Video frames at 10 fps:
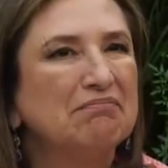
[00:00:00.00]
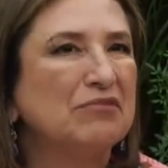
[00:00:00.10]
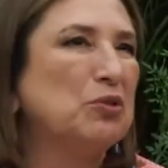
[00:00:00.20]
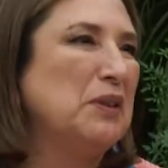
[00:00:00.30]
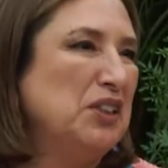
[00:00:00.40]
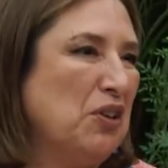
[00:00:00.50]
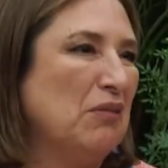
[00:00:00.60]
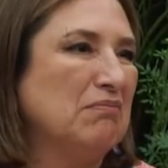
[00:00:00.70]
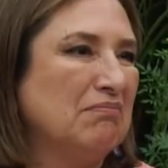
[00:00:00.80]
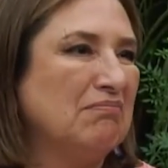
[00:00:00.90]

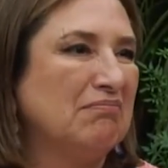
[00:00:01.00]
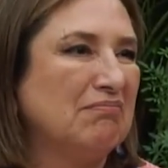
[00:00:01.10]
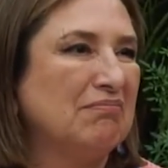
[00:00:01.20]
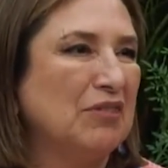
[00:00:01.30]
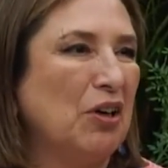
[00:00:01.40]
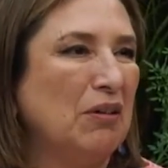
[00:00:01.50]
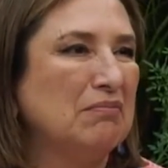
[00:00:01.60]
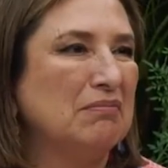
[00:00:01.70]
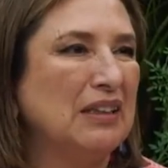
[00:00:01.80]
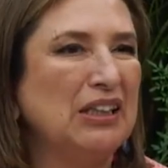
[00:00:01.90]
Sumisión, ¿no?
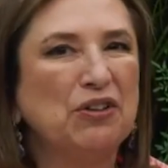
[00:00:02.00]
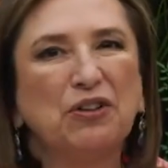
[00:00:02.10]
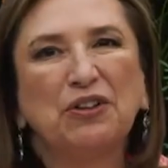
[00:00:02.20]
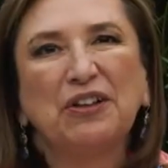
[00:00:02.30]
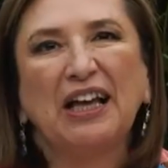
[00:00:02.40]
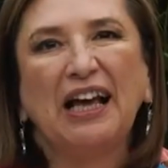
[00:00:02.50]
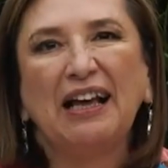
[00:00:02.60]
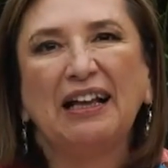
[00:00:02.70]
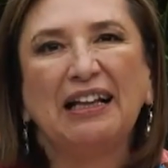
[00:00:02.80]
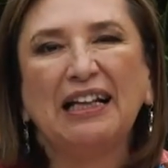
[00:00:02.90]
Y yo creo
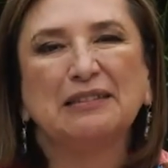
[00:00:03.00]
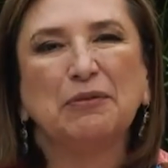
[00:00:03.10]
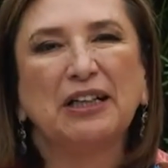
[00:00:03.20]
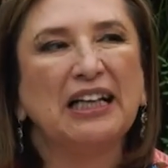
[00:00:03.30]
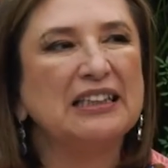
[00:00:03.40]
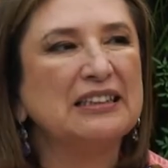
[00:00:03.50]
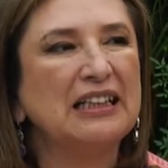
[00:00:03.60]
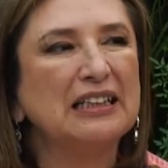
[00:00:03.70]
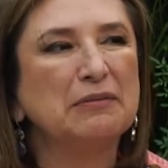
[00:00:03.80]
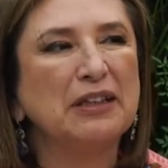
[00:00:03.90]
que las mujeres,
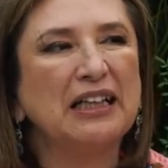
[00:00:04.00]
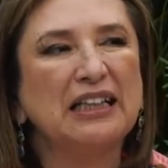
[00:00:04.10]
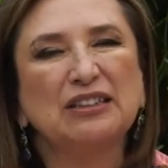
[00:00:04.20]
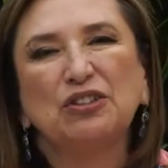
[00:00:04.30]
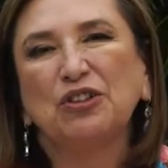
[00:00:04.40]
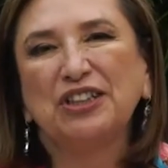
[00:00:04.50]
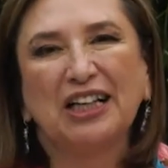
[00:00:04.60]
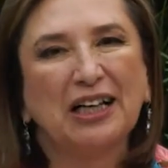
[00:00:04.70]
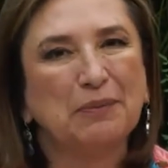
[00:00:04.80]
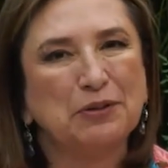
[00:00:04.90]
las mujeres no
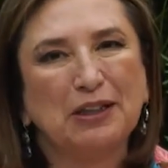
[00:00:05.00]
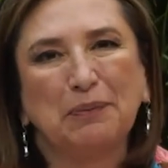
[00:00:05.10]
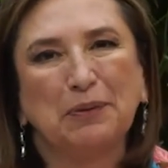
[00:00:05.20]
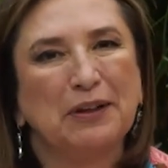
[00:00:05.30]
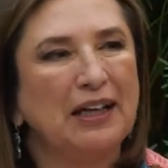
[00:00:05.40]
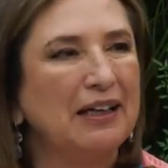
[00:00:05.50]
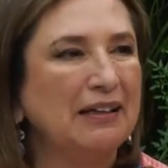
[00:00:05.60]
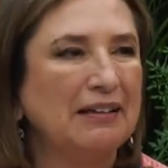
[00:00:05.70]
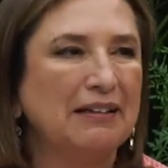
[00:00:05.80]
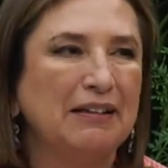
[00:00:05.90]
llegamos al poder
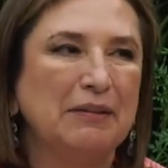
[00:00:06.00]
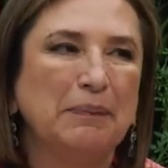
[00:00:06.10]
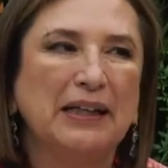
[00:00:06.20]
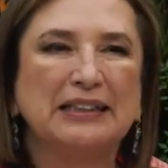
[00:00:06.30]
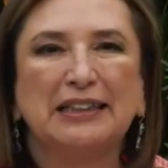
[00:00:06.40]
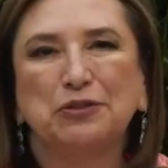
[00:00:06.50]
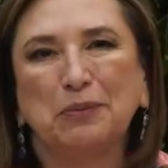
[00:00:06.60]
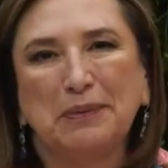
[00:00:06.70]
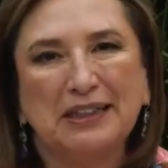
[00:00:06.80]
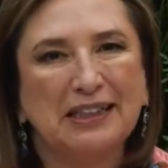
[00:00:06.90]
para ser
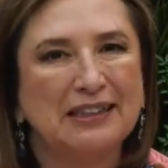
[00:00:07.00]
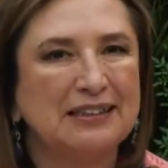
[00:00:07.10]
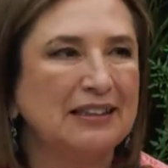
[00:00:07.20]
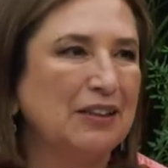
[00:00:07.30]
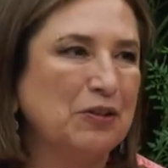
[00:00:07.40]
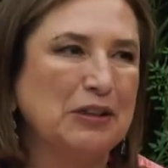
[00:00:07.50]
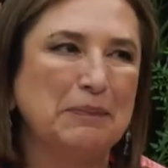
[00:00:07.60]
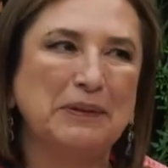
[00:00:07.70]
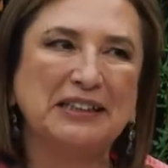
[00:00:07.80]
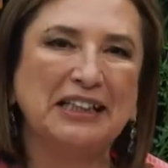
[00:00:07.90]
sumisas con
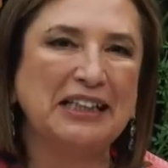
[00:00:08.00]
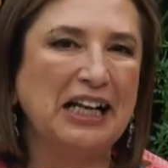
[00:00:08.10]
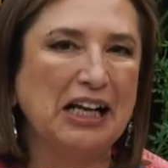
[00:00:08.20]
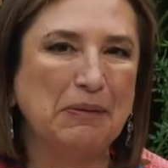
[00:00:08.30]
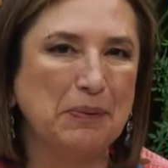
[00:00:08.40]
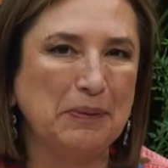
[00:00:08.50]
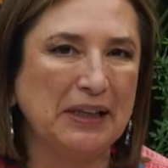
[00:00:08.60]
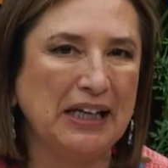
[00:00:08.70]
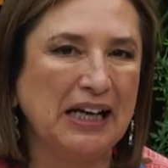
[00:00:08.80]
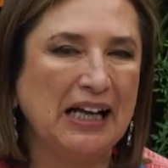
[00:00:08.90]
el presidente de la
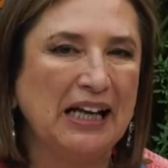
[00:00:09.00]
República.